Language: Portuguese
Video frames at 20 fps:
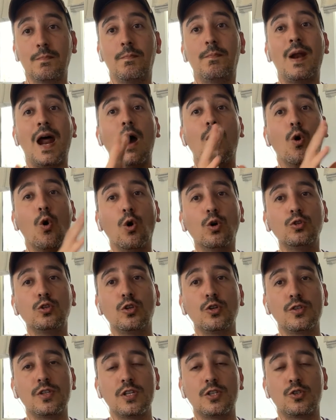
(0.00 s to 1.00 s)
para
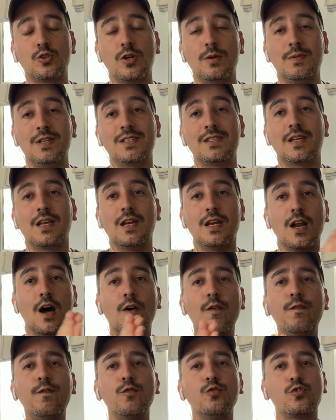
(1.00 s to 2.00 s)
outros streamings que
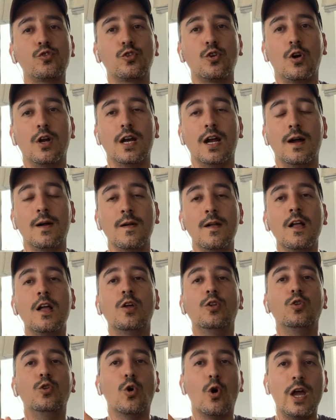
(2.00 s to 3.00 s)
não funciona
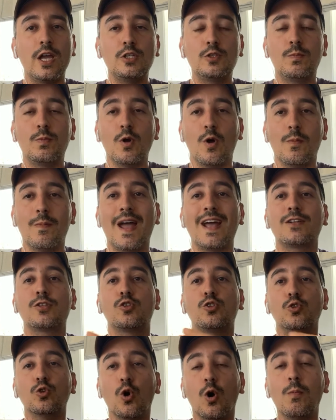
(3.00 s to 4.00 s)
no HBO
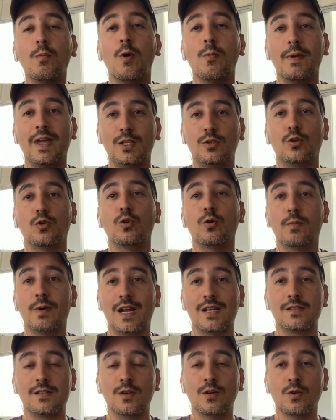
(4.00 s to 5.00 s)
Max no momento no
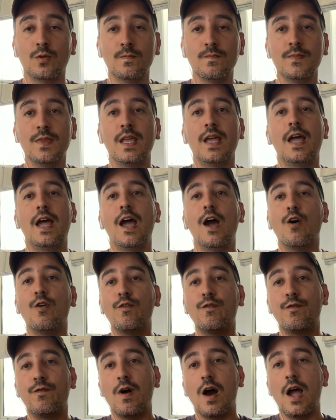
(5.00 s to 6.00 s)
Brasil, é o,
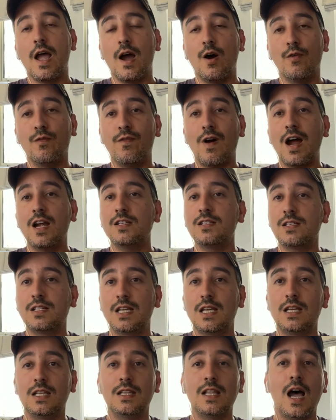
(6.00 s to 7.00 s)
é o Fire
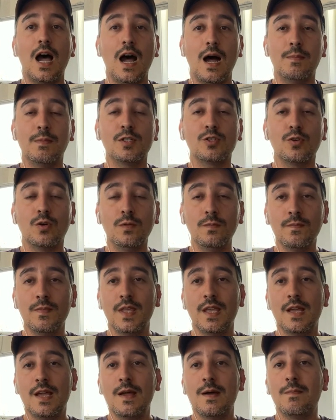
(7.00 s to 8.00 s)
Stick da Amazon,
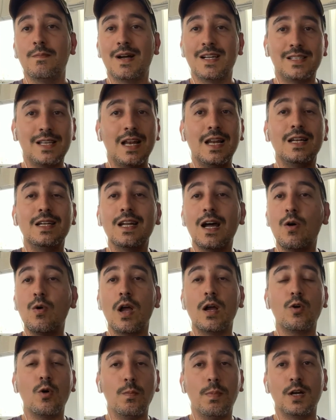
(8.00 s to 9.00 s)
mas ele não
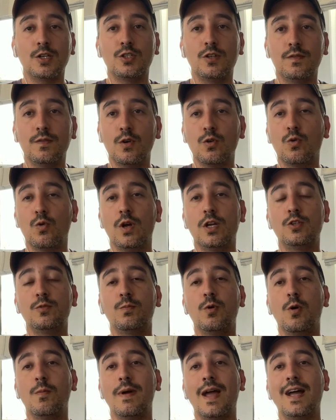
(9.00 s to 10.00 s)
é compatível com o
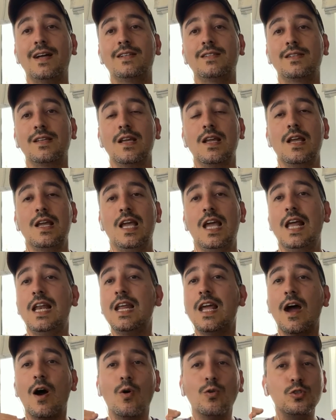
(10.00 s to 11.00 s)
HBO Max.
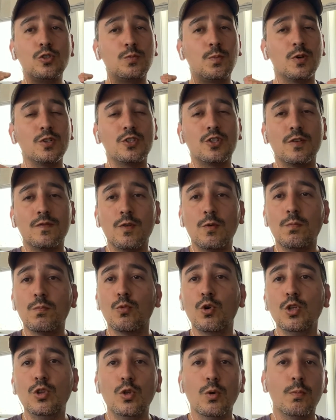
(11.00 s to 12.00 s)
Ele é um dispositivo
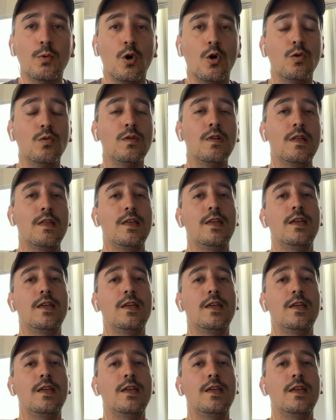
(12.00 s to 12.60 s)
muito bom.